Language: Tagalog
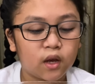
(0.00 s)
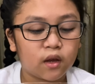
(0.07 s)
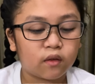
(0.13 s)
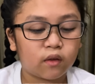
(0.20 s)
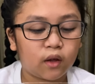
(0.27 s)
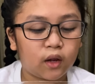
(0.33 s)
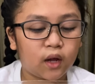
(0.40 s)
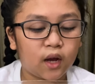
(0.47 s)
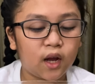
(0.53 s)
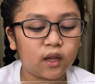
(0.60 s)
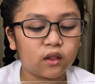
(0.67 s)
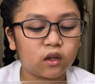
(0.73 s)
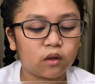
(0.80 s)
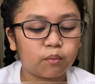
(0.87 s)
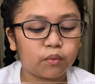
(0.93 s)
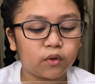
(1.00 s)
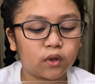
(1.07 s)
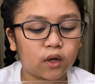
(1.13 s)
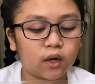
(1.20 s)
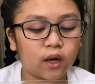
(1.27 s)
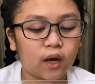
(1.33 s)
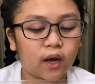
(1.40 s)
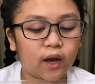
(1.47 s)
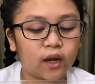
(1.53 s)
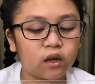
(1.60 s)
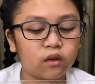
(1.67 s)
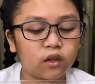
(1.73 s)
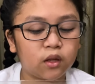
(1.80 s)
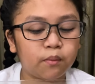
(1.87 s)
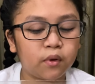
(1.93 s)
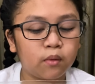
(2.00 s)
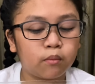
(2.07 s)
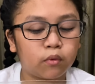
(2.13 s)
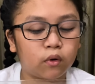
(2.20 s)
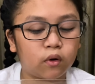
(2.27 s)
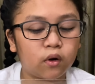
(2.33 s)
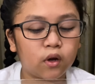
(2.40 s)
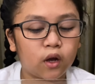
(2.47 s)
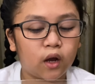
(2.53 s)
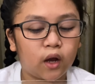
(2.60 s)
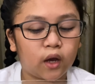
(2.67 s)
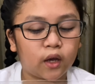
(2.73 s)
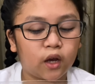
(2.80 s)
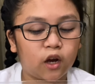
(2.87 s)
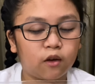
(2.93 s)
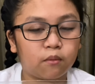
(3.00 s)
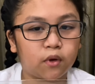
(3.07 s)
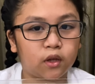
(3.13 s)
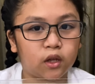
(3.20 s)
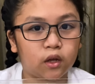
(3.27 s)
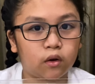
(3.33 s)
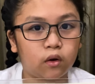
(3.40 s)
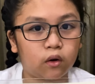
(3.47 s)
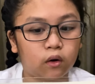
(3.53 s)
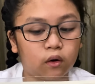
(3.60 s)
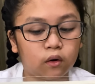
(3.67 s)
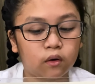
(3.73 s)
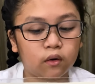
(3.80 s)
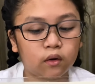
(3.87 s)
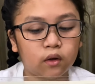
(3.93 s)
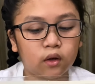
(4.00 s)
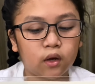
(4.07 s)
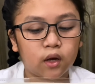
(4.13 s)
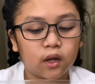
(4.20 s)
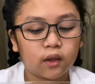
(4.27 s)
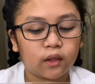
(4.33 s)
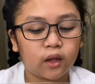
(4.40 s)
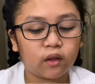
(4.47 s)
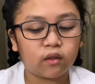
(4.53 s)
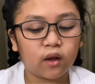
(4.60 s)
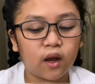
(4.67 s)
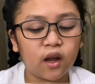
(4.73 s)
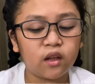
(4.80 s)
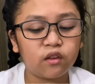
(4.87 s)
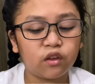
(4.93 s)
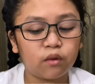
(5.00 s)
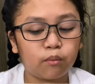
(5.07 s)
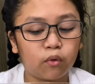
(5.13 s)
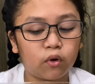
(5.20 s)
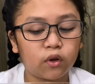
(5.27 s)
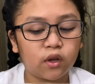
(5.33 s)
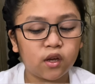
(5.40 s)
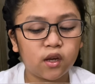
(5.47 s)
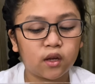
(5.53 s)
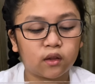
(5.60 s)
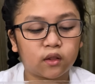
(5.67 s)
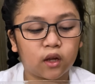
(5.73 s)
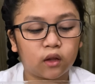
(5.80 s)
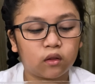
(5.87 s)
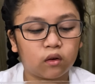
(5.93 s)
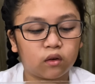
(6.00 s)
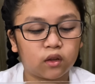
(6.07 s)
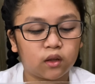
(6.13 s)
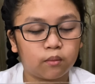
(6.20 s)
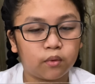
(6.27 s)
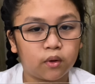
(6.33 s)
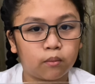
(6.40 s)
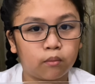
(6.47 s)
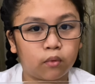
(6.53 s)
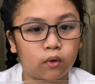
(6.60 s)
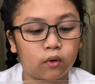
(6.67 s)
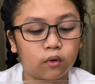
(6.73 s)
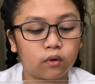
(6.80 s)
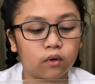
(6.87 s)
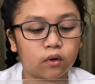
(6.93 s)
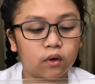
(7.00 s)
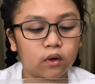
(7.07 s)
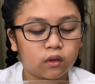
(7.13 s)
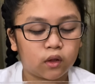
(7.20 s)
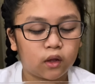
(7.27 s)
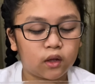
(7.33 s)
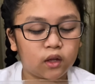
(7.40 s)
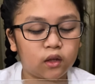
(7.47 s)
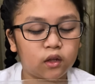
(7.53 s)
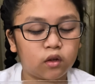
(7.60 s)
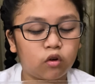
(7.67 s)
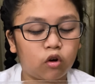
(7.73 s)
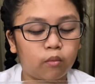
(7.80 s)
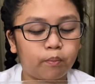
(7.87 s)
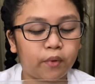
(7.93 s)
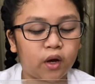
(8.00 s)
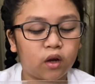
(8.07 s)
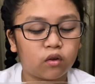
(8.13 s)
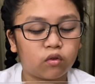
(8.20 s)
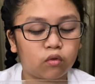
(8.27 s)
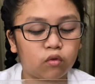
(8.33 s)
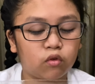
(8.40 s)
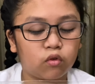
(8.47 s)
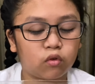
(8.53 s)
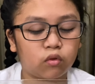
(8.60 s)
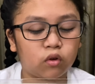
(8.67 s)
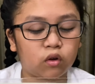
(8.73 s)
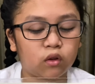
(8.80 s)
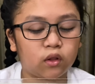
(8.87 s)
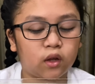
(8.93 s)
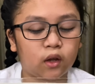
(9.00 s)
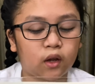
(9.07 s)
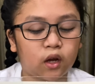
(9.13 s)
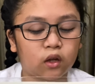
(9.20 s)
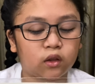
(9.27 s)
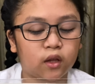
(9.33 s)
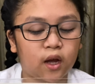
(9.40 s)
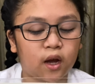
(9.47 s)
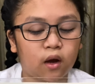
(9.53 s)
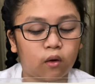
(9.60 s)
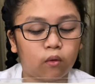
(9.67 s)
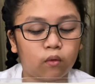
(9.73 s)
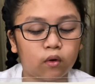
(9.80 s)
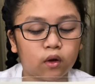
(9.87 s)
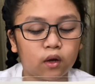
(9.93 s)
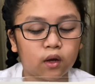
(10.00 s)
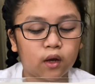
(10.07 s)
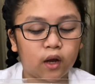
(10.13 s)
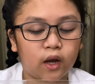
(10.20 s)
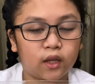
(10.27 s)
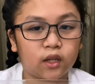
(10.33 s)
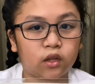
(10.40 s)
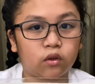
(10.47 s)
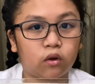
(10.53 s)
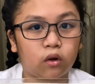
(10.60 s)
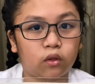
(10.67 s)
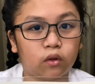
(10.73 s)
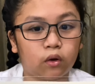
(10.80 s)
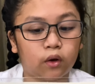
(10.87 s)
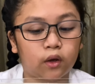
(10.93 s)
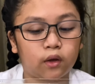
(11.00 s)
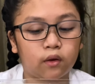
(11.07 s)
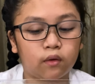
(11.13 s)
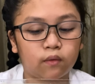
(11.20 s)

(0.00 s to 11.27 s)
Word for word: Sa lahat ng pinakaayaw ni Bimbo ay ang maligo. Nasaan si Boying? Tanong ni Bimbo. Naliligo pa, susunod na lang daw, ani Nonoy.